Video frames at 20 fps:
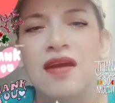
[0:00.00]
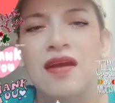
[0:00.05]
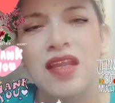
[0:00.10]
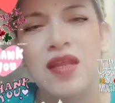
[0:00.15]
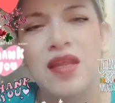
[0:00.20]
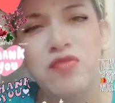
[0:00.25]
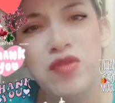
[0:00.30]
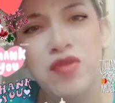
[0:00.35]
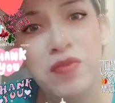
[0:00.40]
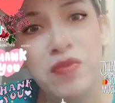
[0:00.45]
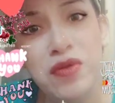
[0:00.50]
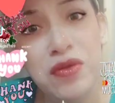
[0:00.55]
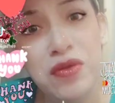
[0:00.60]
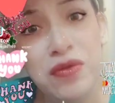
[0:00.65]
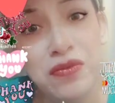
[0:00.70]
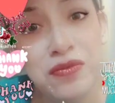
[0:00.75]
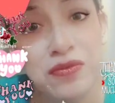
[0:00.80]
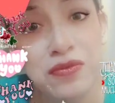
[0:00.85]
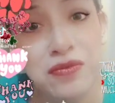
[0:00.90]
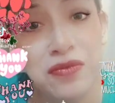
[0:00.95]
alam niyo ba
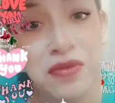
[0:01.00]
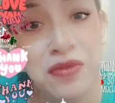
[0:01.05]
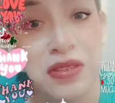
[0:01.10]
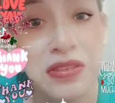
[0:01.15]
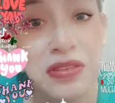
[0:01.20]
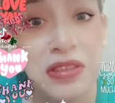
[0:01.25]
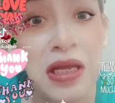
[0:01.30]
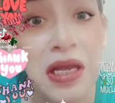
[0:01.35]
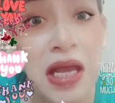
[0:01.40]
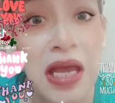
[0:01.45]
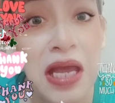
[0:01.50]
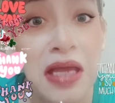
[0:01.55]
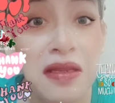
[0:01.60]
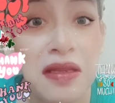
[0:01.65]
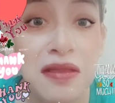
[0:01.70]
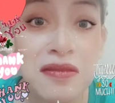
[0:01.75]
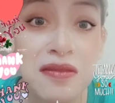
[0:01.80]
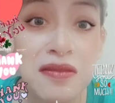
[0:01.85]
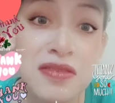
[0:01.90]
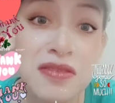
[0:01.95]
yung isang
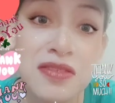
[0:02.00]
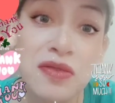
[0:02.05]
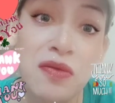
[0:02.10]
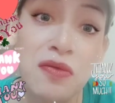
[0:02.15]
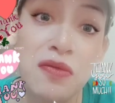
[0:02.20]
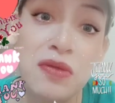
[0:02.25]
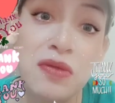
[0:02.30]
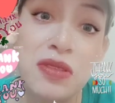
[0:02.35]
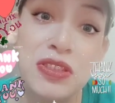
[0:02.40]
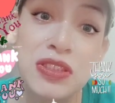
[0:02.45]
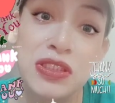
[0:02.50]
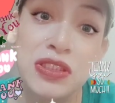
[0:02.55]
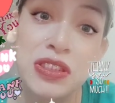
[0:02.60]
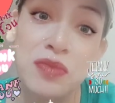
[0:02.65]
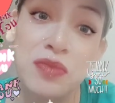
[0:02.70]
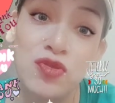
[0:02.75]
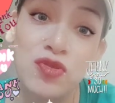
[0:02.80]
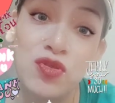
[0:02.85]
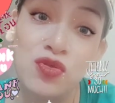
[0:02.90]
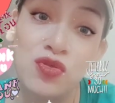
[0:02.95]
karakter sa Holy
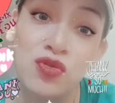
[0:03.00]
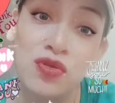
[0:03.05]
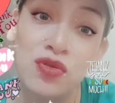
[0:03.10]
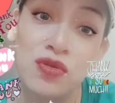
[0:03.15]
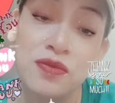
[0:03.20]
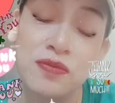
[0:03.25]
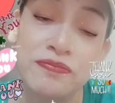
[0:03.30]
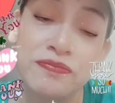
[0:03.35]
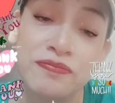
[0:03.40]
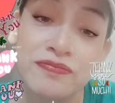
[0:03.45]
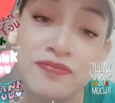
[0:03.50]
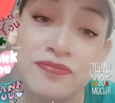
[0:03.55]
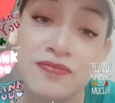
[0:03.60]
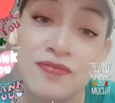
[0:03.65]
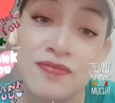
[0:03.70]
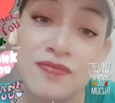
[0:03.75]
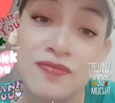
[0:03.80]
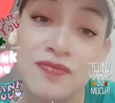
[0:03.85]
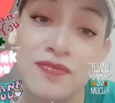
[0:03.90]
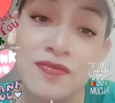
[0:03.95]
Scripture?
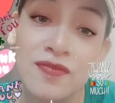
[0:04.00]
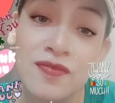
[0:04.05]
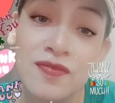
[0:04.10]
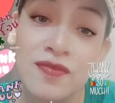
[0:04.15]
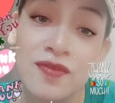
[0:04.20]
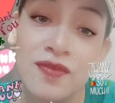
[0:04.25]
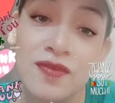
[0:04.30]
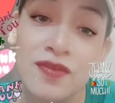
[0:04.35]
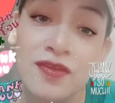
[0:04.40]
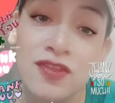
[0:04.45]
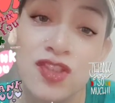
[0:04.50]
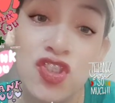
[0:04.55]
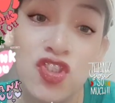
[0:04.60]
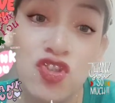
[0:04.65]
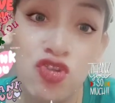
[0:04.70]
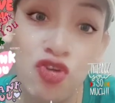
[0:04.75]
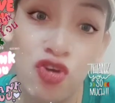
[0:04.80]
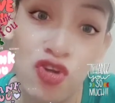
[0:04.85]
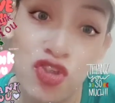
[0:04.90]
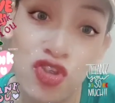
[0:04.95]
Si
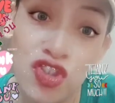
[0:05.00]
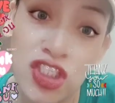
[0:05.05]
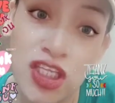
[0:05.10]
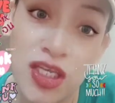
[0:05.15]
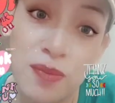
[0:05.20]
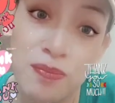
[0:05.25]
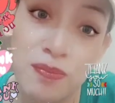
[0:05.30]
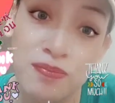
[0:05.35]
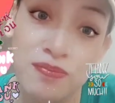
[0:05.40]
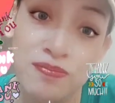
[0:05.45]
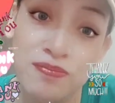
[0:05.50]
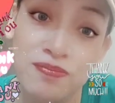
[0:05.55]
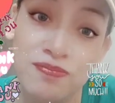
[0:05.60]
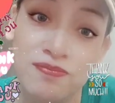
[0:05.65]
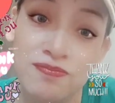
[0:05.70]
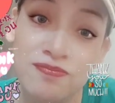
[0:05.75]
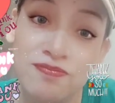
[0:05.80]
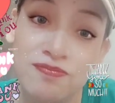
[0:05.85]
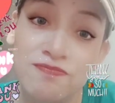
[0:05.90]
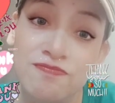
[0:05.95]
Joseph.
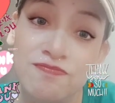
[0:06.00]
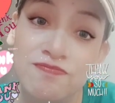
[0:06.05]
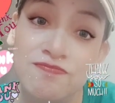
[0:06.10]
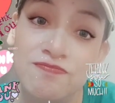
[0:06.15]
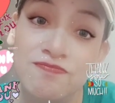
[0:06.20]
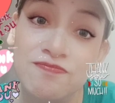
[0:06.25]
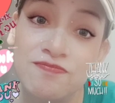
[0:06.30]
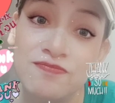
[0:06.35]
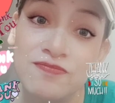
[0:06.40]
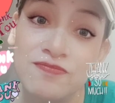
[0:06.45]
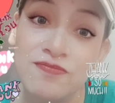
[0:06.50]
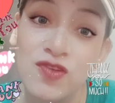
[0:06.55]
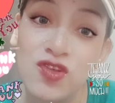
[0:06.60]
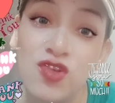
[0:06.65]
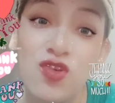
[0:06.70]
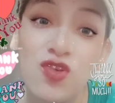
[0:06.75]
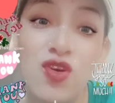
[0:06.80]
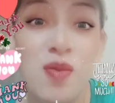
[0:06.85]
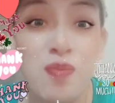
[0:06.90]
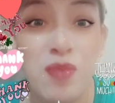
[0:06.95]

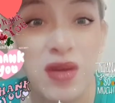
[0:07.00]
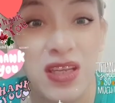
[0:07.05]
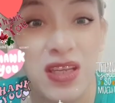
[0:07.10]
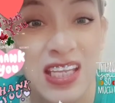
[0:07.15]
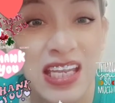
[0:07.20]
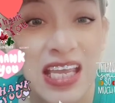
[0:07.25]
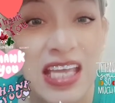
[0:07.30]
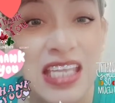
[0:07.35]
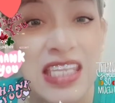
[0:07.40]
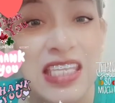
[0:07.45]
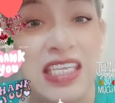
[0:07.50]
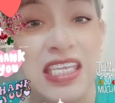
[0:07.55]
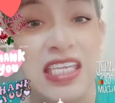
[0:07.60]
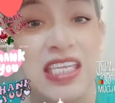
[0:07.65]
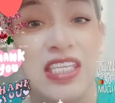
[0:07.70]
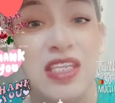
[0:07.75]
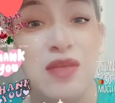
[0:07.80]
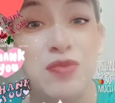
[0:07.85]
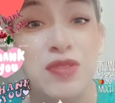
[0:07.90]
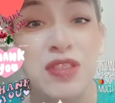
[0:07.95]
Yung kapag
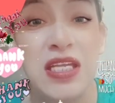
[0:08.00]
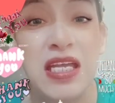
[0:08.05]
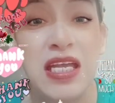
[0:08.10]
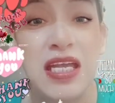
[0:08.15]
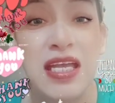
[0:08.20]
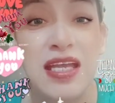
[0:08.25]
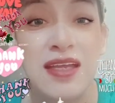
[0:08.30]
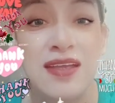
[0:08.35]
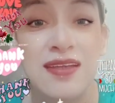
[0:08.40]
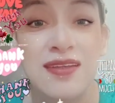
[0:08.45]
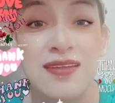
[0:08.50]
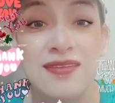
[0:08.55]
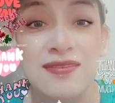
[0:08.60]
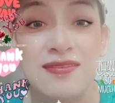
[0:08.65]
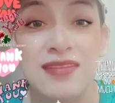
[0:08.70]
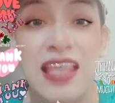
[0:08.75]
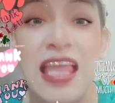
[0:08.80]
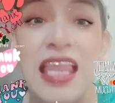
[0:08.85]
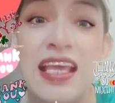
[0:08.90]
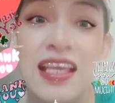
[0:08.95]
nananaginip siya,
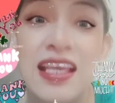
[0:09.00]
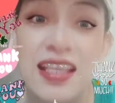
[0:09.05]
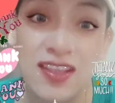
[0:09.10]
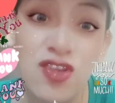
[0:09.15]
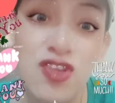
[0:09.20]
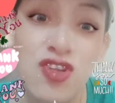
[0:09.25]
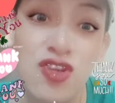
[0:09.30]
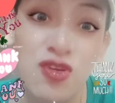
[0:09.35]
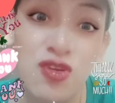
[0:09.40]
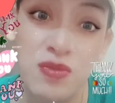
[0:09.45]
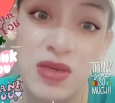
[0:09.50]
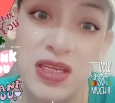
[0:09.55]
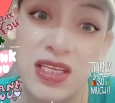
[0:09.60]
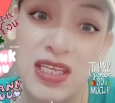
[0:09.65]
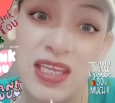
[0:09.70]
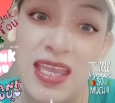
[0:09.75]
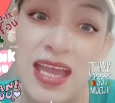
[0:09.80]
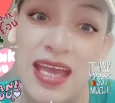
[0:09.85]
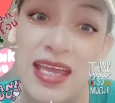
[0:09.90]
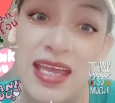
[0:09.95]
talagang yun yung
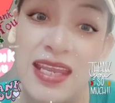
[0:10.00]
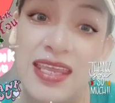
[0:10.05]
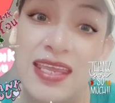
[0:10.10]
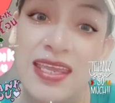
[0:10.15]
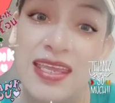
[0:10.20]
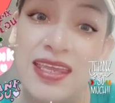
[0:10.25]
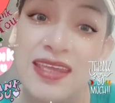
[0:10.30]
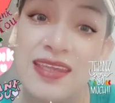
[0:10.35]
mangyayari.